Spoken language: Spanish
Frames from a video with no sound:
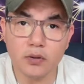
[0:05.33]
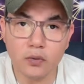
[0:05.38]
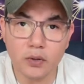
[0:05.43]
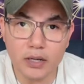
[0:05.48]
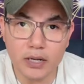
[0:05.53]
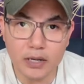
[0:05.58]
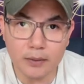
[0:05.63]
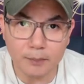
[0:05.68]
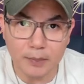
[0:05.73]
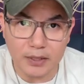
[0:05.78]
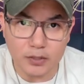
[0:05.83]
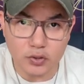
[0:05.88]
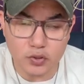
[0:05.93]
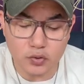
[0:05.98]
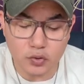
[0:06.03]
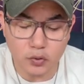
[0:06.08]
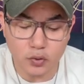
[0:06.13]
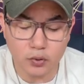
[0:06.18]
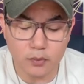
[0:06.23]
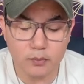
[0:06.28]
que le
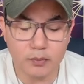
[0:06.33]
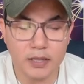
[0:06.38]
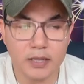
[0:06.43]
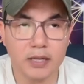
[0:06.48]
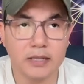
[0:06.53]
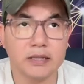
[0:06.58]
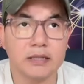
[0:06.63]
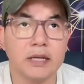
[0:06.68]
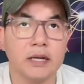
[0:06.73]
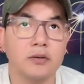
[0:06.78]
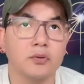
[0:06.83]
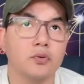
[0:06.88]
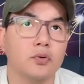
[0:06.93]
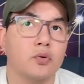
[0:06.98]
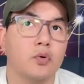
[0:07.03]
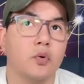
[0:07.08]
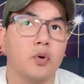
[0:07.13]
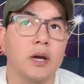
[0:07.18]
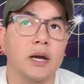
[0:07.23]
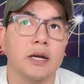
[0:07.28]
pasó, me da tanto
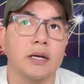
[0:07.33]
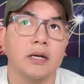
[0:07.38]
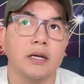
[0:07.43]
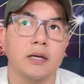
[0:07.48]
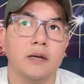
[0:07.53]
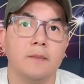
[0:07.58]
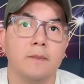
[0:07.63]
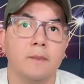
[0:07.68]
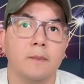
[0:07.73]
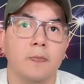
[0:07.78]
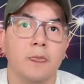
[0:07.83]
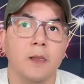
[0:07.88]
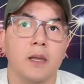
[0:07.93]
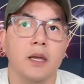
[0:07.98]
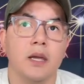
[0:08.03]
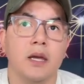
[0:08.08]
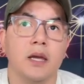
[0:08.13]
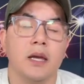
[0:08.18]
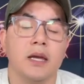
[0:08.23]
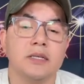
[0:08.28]
coraje.
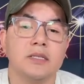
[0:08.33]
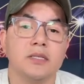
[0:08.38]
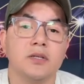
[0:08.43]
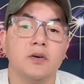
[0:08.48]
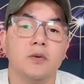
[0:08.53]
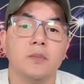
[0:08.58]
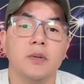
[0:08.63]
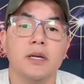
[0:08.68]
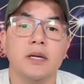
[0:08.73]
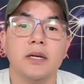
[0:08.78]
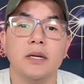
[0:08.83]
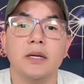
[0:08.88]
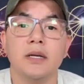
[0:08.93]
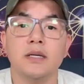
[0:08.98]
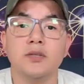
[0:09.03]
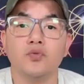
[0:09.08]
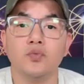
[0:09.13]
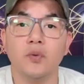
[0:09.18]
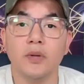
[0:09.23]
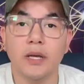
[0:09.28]
Este hombre
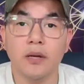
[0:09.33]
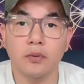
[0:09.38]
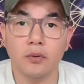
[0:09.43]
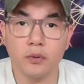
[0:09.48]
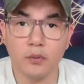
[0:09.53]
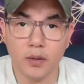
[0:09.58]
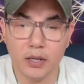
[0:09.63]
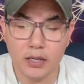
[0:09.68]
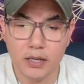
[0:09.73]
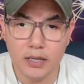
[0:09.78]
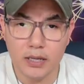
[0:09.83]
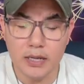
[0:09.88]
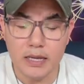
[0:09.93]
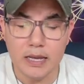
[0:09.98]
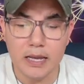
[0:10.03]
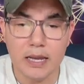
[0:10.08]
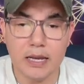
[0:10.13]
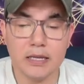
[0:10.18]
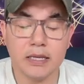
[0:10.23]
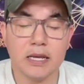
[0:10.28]
es un héroe.
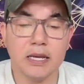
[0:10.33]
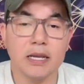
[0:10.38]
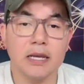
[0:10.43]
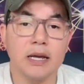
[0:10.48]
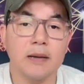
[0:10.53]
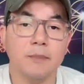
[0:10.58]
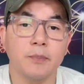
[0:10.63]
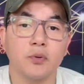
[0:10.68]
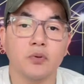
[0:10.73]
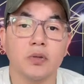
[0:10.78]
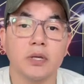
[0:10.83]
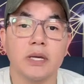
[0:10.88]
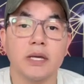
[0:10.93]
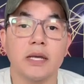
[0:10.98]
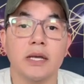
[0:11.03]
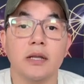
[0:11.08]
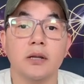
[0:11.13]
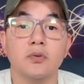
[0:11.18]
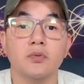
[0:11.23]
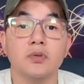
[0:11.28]
Él quería
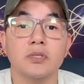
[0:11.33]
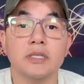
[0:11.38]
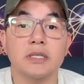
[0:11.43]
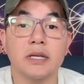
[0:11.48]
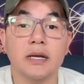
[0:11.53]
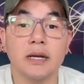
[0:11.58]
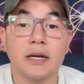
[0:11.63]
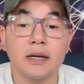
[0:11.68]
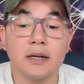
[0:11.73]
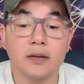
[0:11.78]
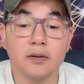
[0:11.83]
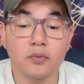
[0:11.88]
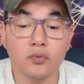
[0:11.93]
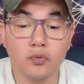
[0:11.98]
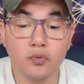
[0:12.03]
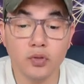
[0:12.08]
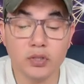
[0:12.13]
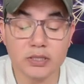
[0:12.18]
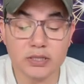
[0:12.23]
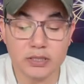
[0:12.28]
proteger nuestra,
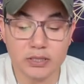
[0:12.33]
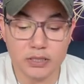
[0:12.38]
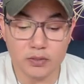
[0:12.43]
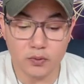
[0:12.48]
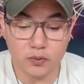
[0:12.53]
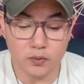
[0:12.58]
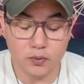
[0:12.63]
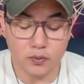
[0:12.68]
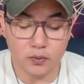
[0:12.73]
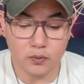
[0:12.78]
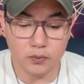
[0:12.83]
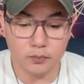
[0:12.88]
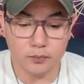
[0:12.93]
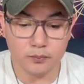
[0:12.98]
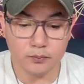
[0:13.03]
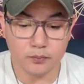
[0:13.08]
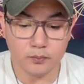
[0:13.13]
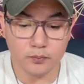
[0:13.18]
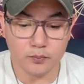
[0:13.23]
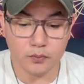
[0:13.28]
nuestro,
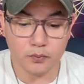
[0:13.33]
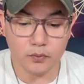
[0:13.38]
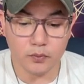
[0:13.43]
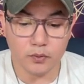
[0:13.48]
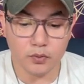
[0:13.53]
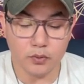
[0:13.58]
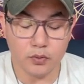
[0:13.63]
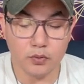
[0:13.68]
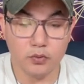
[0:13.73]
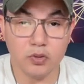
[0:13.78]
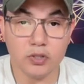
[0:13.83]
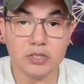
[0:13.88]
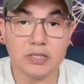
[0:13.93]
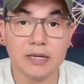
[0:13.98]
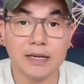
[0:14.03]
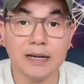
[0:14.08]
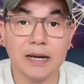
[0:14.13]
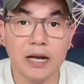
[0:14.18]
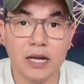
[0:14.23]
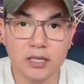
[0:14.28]

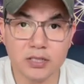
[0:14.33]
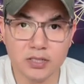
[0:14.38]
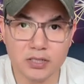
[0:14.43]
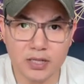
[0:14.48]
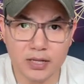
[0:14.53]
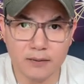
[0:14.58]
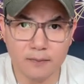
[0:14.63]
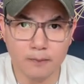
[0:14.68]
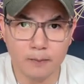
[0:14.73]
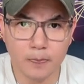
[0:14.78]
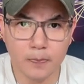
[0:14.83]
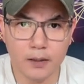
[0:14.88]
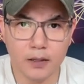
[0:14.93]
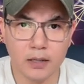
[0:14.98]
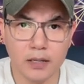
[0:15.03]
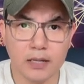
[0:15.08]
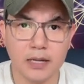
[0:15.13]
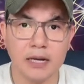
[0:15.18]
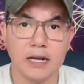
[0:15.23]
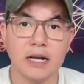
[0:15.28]
nuestra casa,
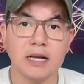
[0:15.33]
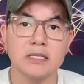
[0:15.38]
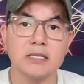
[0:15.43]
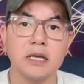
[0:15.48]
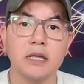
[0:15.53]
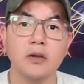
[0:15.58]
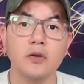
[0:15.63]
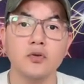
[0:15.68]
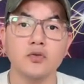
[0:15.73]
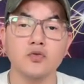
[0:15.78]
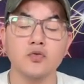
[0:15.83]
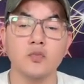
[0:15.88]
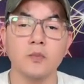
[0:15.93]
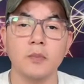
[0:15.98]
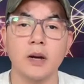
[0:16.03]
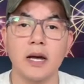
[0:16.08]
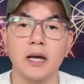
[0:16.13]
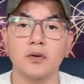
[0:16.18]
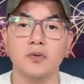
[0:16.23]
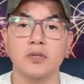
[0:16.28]
la casa de los
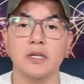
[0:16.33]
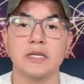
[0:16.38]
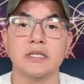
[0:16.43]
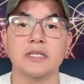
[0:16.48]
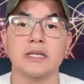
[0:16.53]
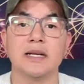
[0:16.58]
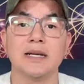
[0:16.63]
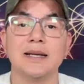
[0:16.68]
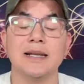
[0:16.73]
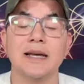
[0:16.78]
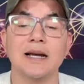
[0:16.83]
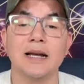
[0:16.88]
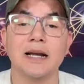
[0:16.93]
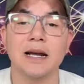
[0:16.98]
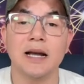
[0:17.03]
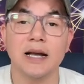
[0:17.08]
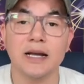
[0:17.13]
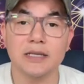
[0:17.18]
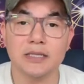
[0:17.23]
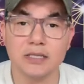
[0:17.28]
humanos, la
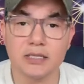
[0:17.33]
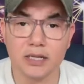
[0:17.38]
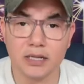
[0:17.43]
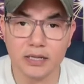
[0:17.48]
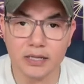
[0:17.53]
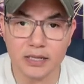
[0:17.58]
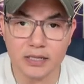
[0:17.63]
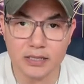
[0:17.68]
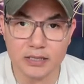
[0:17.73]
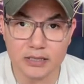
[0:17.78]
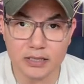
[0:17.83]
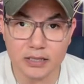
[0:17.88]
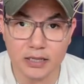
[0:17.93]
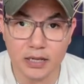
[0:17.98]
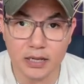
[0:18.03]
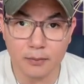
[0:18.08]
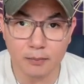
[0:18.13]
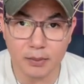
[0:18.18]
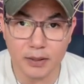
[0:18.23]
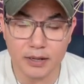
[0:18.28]
casa que es
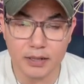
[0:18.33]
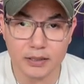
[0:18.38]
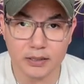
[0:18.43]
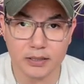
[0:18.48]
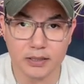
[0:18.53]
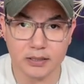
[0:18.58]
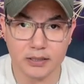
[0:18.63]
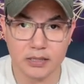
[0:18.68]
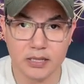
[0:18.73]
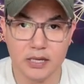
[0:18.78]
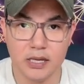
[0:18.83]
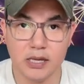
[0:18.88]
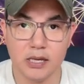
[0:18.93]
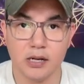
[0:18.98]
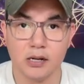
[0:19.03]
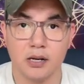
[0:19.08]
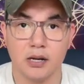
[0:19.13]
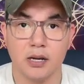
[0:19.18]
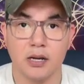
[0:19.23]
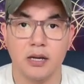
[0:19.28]
el planeta Tierra.